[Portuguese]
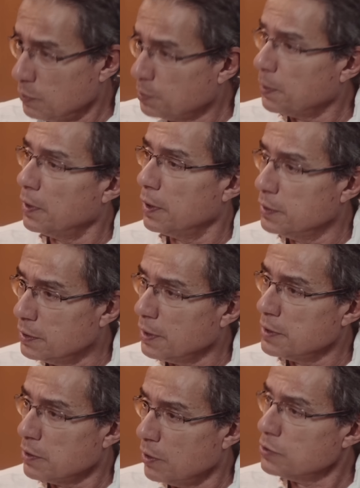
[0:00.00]
de
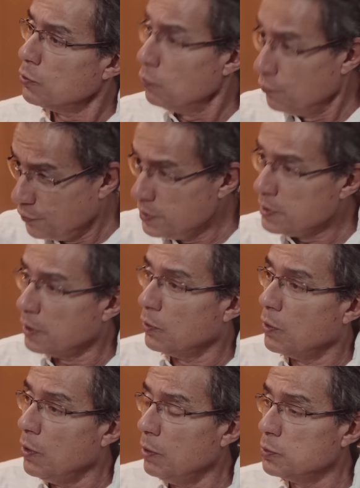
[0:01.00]
restauração com fins
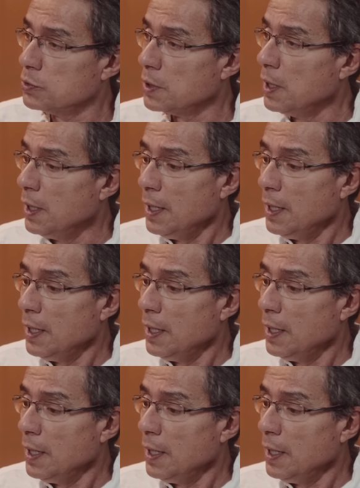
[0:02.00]
econômicos,